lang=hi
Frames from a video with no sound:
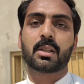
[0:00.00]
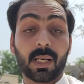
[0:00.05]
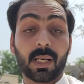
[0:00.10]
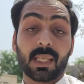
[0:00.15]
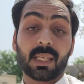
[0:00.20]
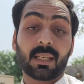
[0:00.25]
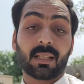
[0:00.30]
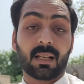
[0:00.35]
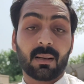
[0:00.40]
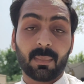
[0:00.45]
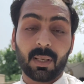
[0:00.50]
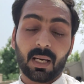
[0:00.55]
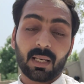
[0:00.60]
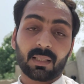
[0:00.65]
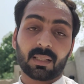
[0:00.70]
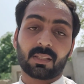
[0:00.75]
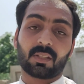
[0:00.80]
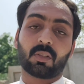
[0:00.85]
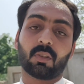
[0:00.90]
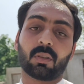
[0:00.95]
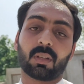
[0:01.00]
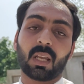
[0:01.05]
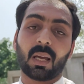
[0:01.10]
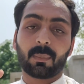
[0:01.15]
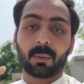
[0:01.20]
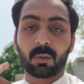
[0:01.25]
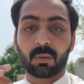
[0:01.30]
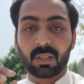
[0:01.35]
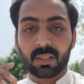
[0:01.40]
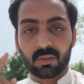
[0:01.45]
बड़ी कमाल की स्टोरी
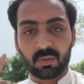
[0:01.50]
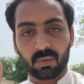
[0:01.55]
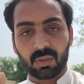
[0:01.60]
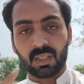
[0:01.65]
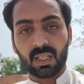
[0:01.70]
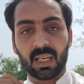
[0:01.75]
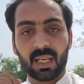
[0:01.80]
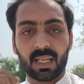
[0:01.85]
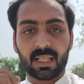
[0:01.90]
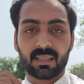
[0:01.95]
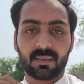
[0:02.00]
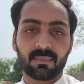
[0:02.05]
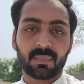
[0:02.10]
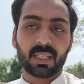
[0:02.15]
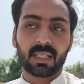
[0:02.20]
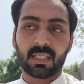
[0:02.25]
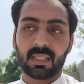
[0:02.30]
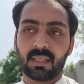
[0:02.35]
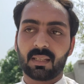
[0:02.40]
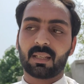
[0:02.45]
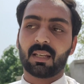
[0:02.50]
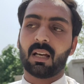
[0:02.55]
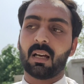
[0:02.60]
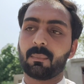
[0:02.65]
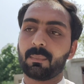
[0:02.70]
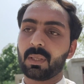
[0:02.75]
आप लोगों ने सुनना लाजमी है ठीक है